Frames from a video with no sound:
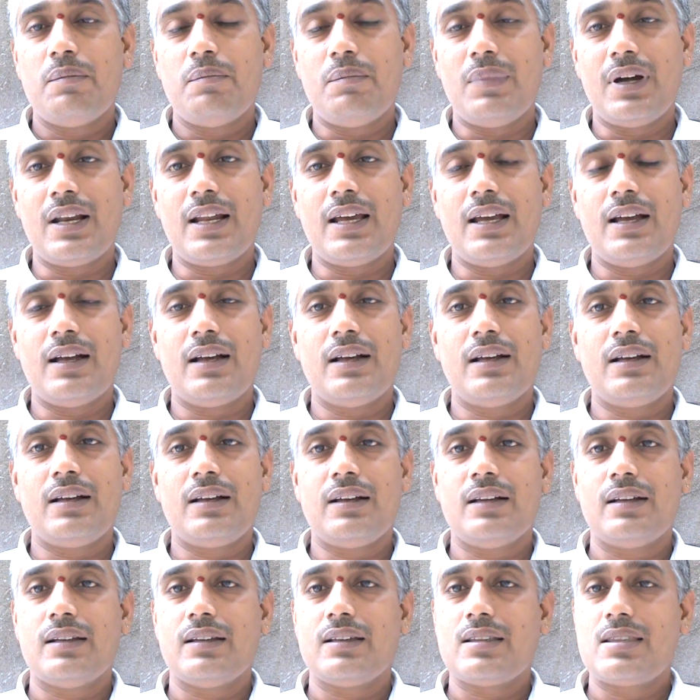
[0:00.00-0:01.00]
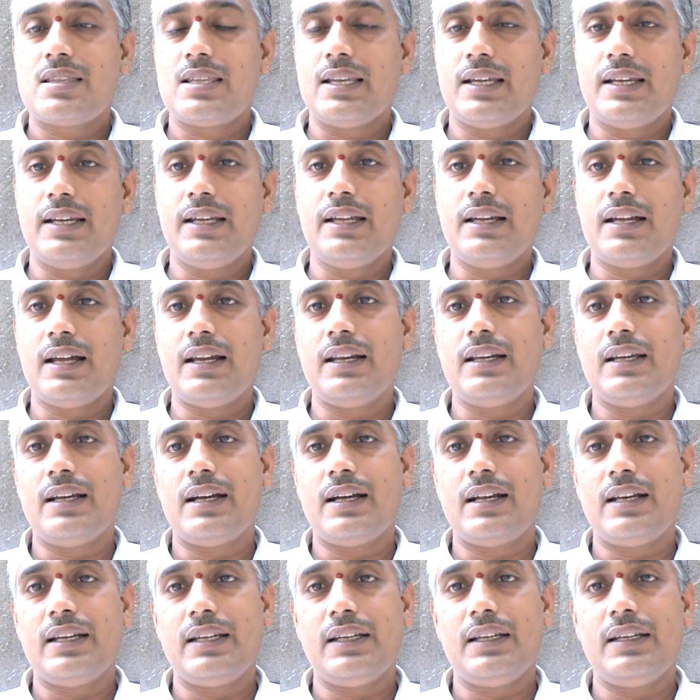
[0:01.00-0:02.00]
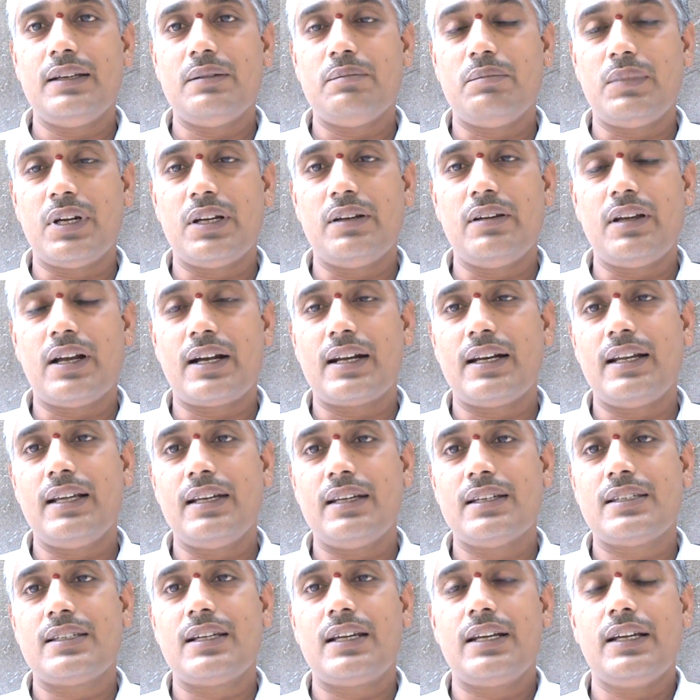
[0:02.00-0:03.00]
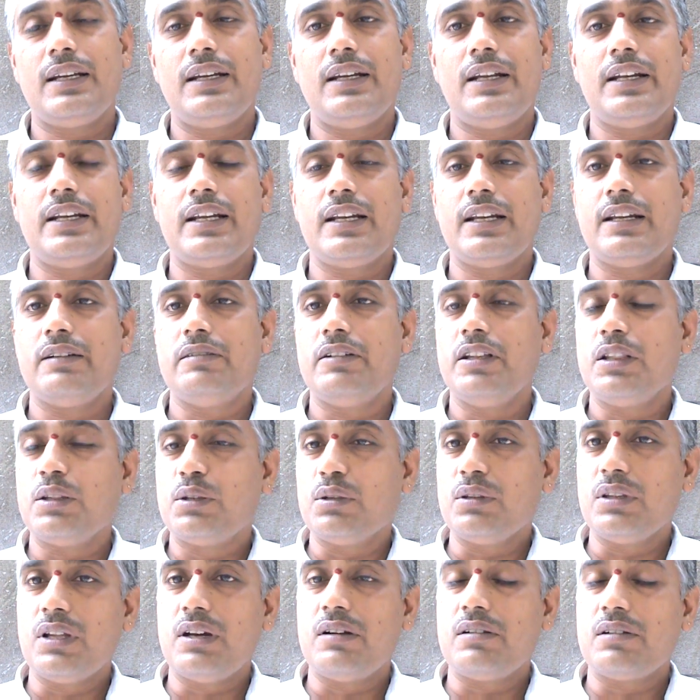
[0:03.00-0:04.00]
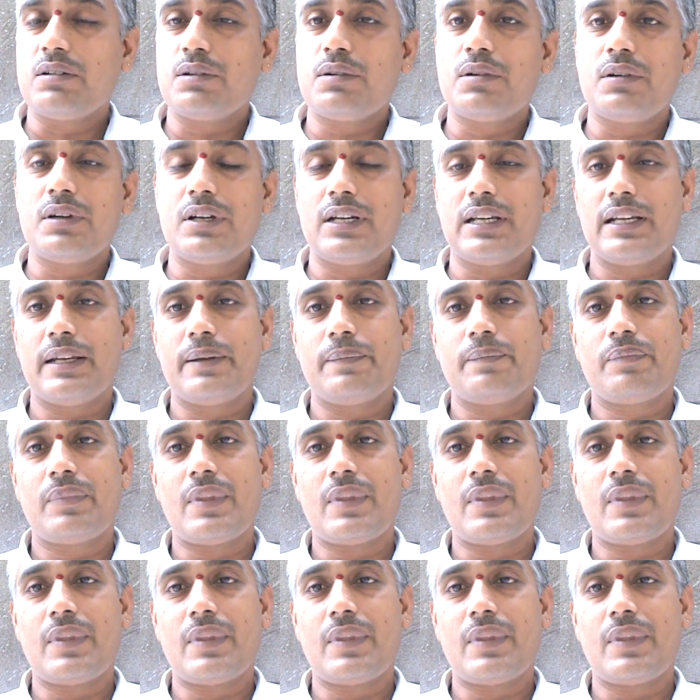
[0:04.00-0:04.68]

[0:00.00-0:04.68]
మన శరీరాన్ని కానీ మనం ఎక్కడైనా సరే ఎటైనా వెళ్తుందాం అనుకోండి